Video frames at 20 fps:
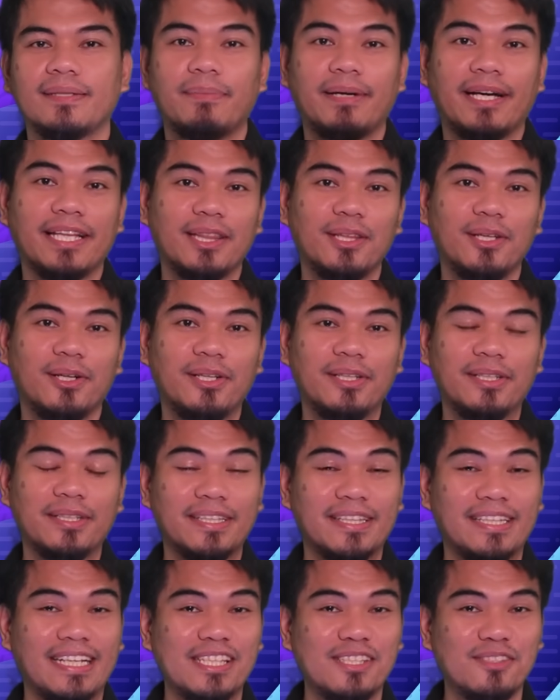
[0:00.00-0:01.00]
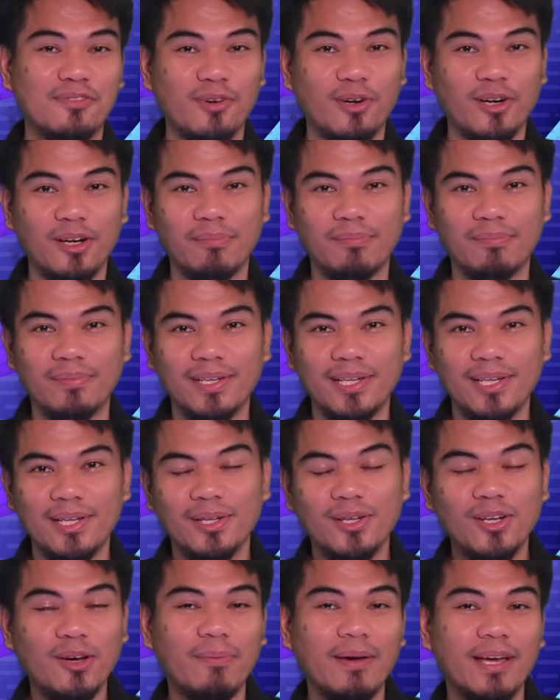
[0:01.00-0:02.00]
Pangatlo, transform.
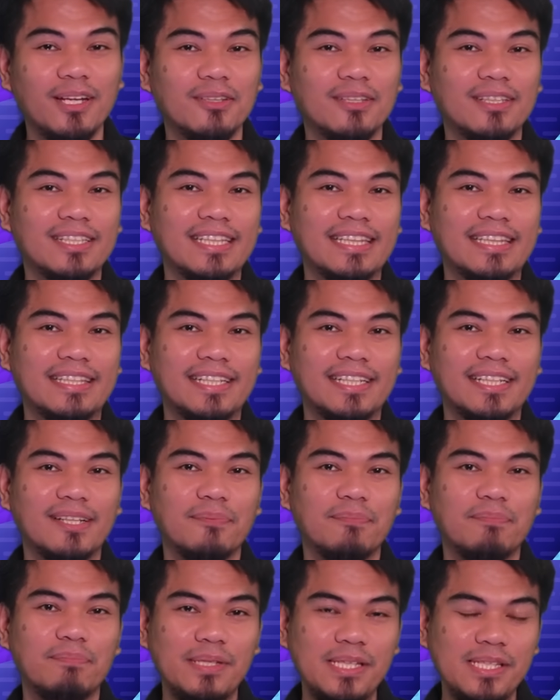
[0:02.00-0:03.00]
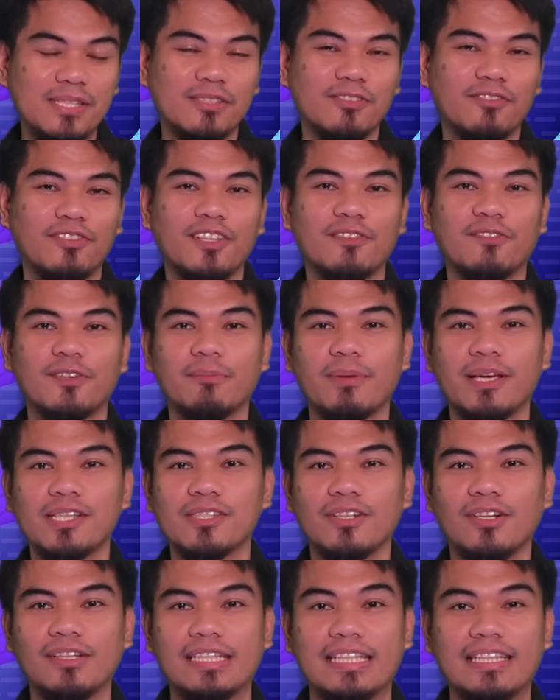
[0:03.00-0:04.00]
Copilot can turn a piece of
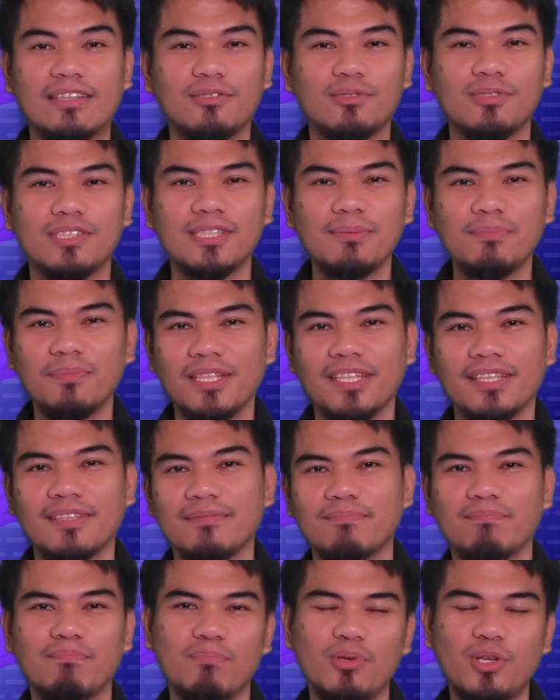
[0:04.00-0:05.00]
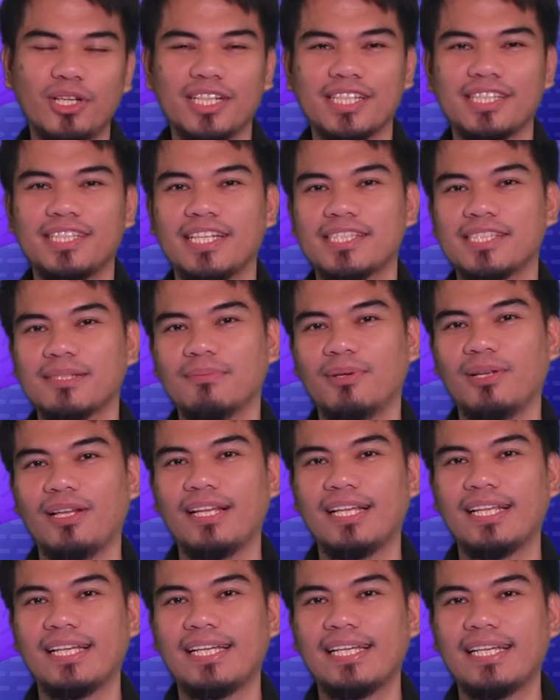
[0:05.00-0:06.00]
information into something more digestible.
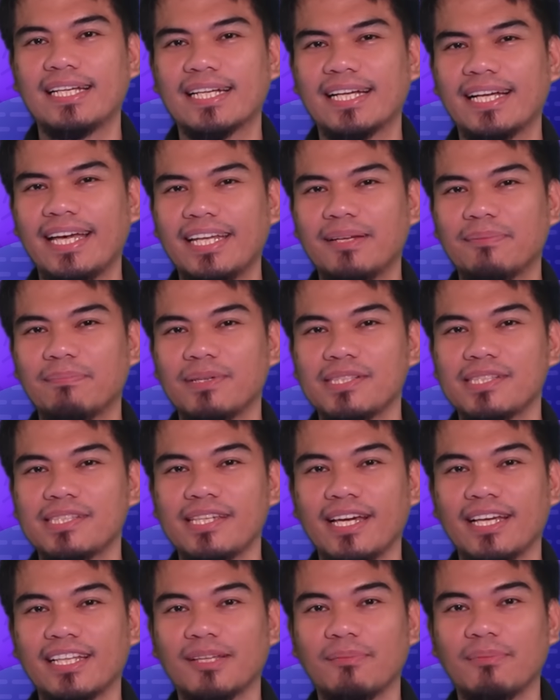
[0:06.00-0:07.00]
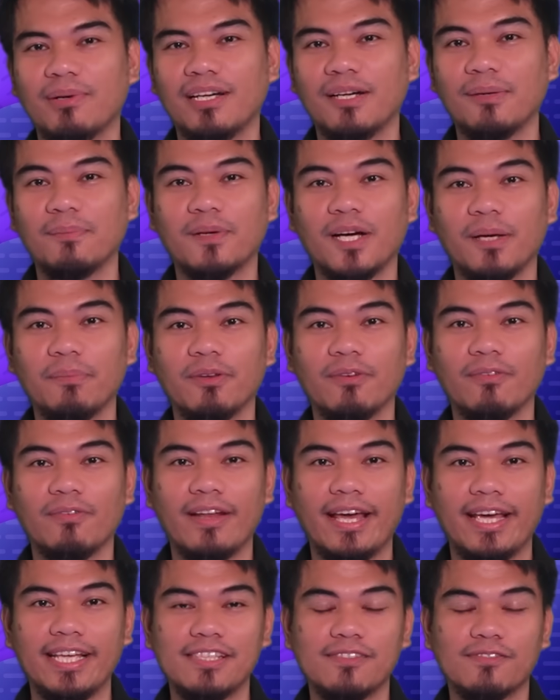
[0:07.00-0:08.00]
Kagaya ng pag-check ng mga upcoming
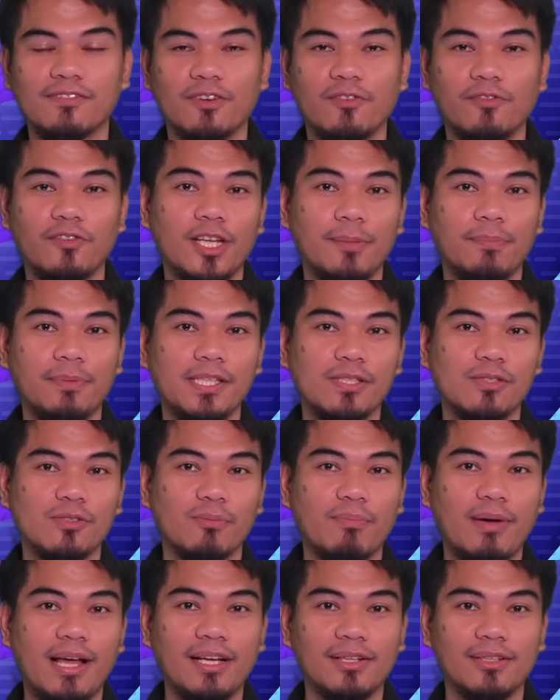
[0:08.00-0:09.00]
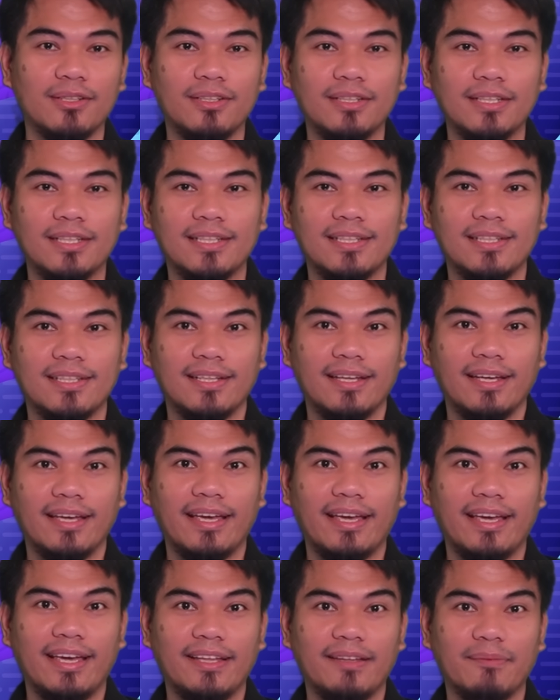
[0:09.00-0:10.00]
flights from Philippines to Bangkok
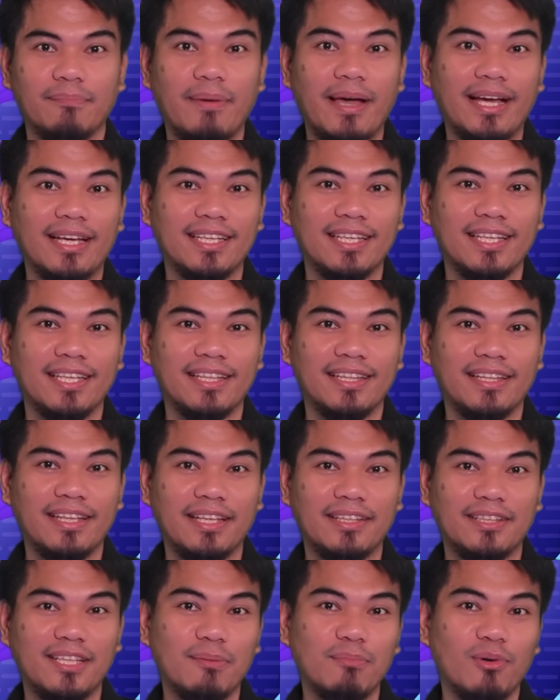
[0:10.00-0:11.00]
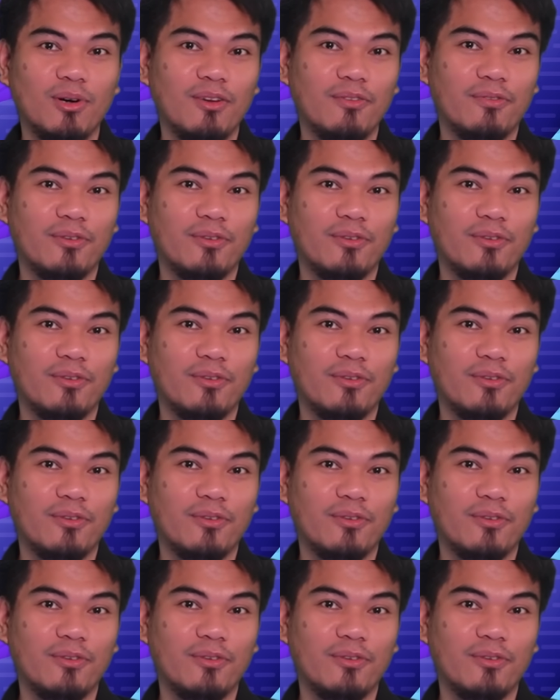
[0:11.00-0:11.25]
and back in a table